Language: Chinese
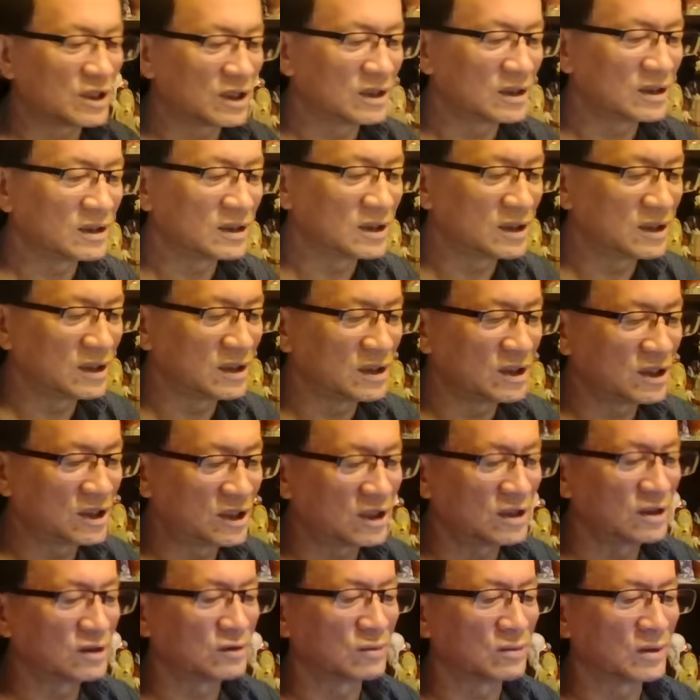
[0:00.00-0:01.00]
请请
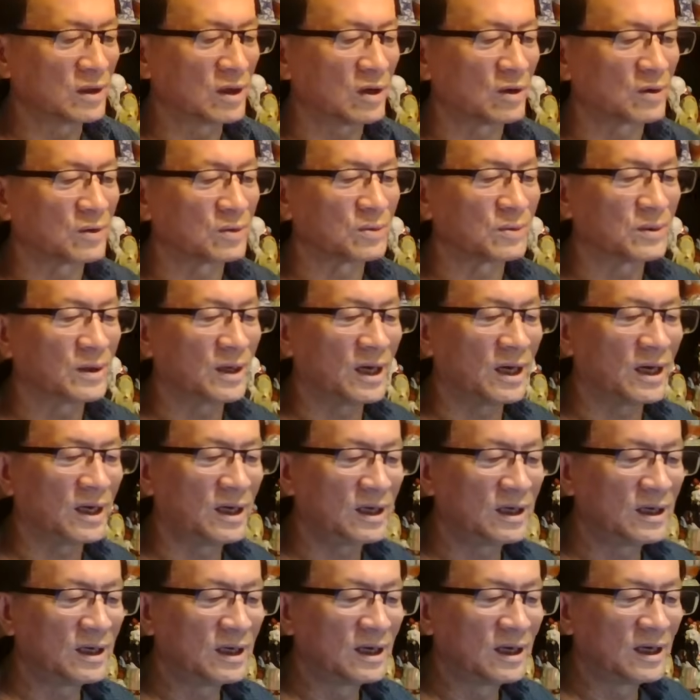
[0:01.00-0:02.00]
慎重考虑，哎，
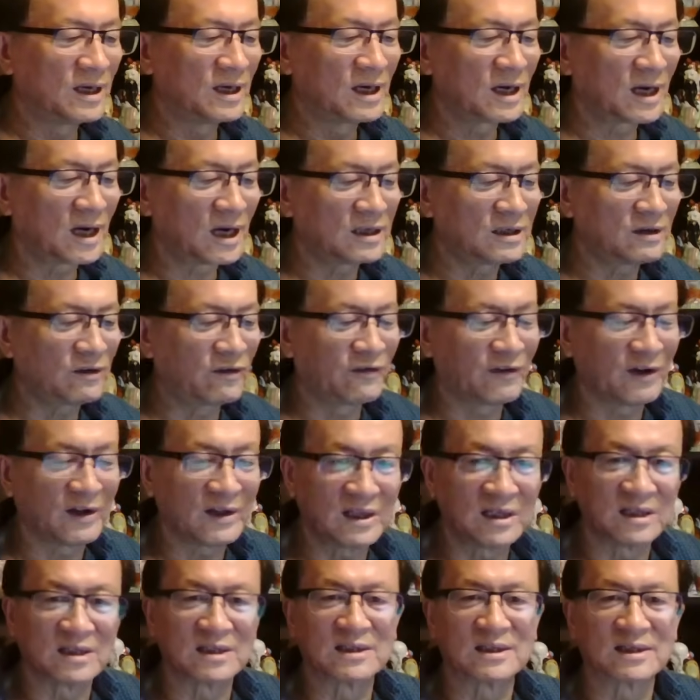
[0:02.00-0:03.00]
它是
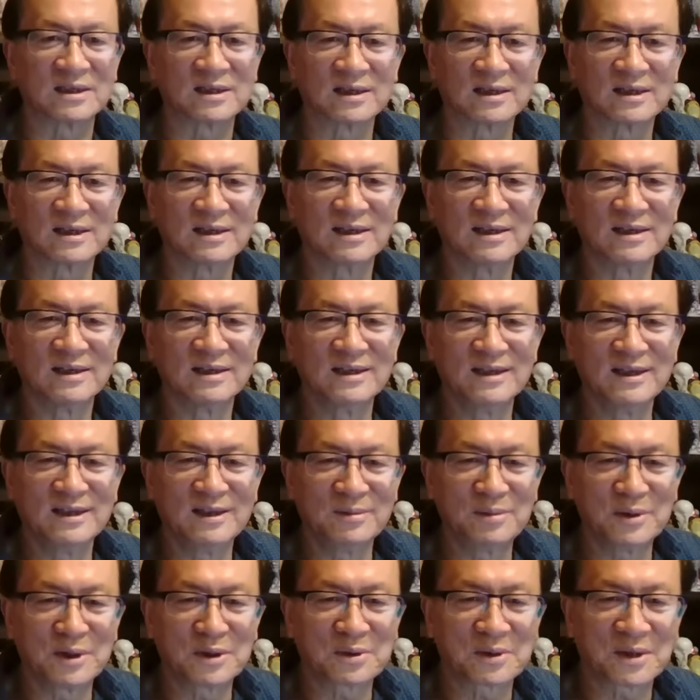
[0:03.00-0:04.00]
繁体字。你
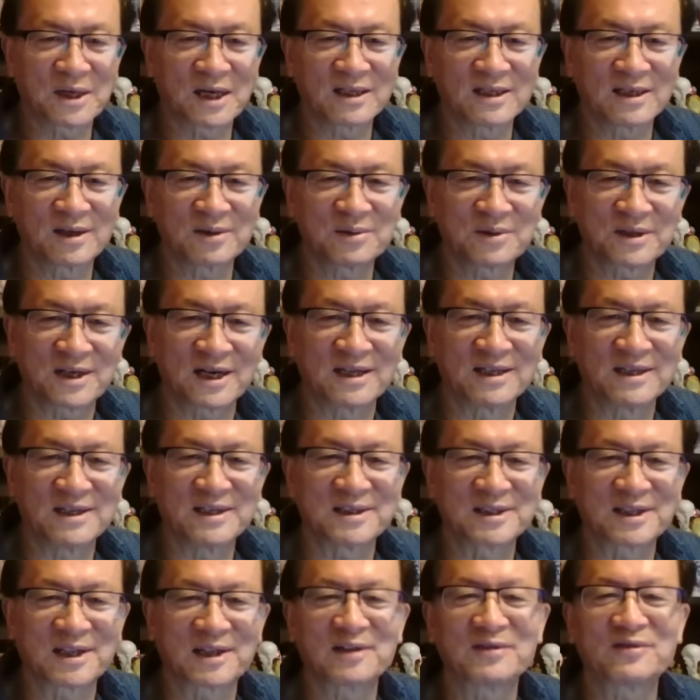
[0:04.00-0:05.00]
你别说，还得有点
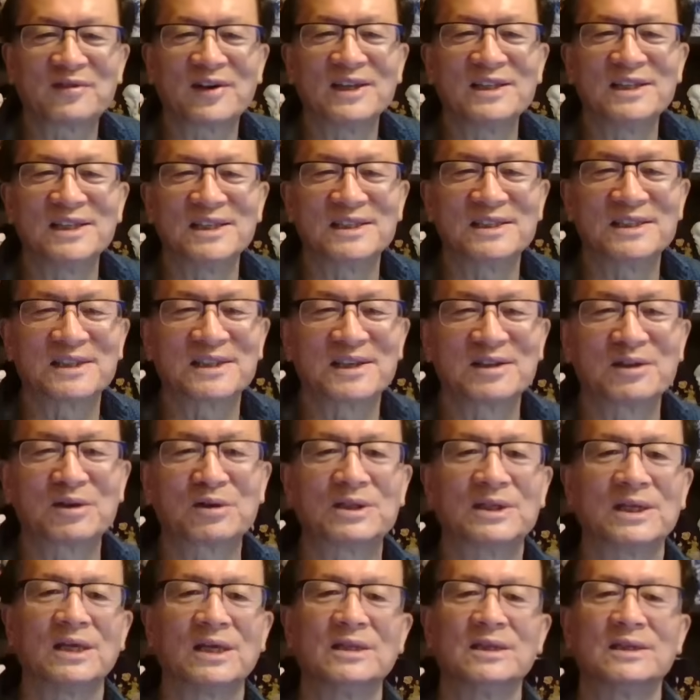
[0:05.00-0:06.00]
意思。他繁体字
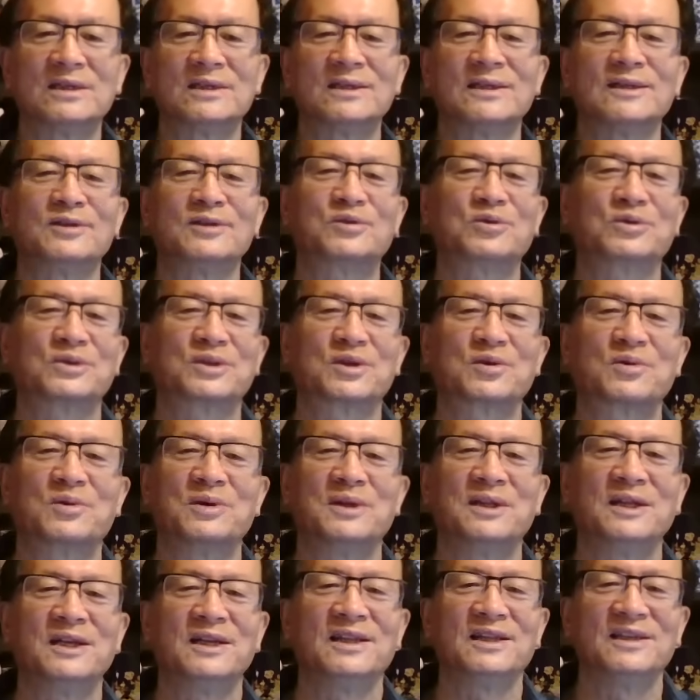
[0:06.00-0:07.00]
要简体字，你说是
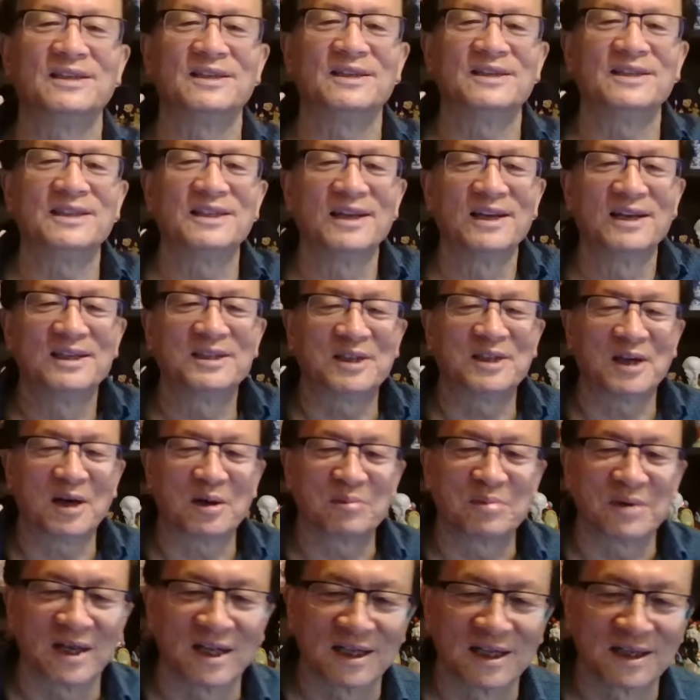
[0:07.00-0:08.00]
国内的人
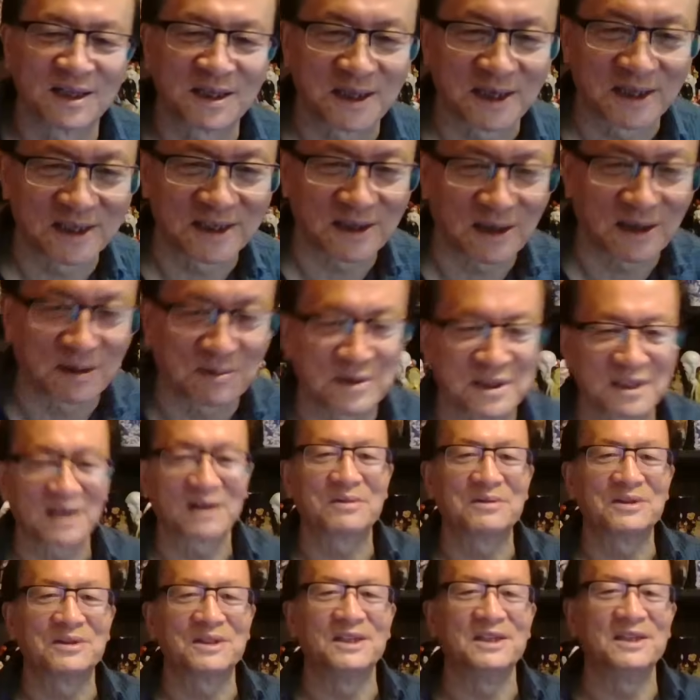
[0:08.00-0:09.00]
吓别人贴在上面
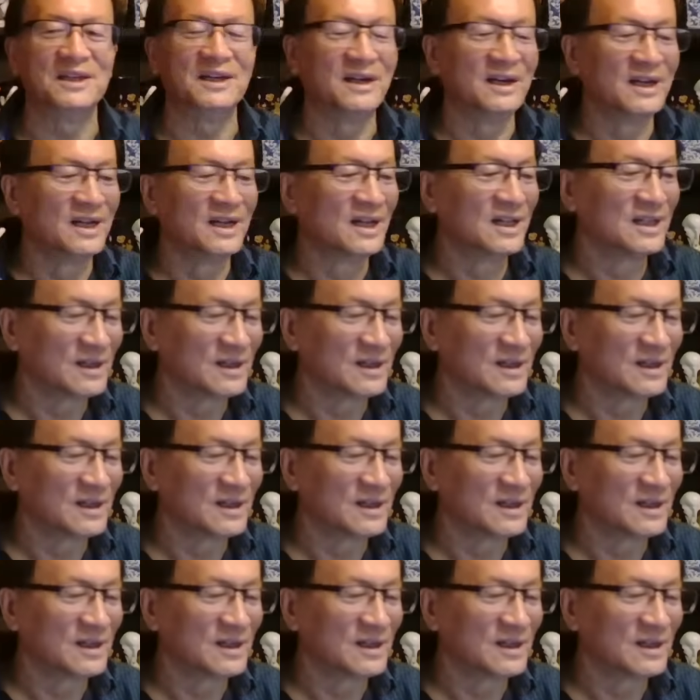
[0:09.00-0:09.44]
吓唬人。